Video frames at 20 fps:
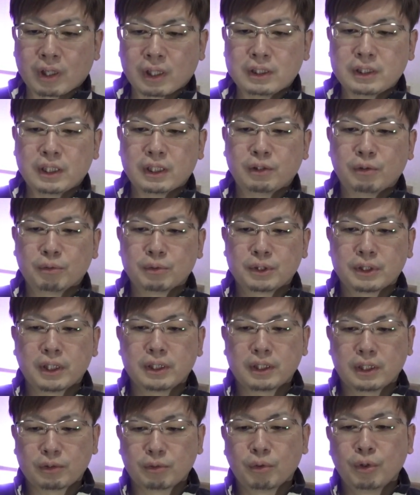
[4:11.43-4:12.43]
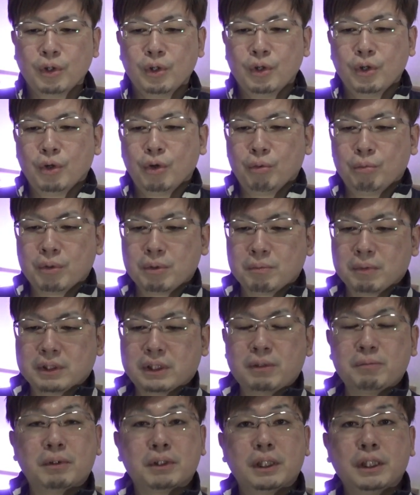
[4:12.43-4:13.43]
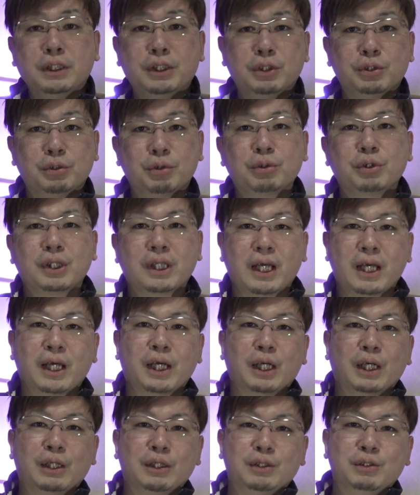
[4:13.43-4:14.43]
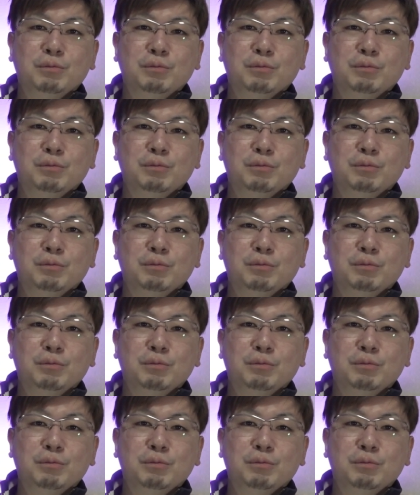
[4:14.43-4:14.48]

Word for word: 入れておきたいなと思います。で、まあ、先週ちょっとね、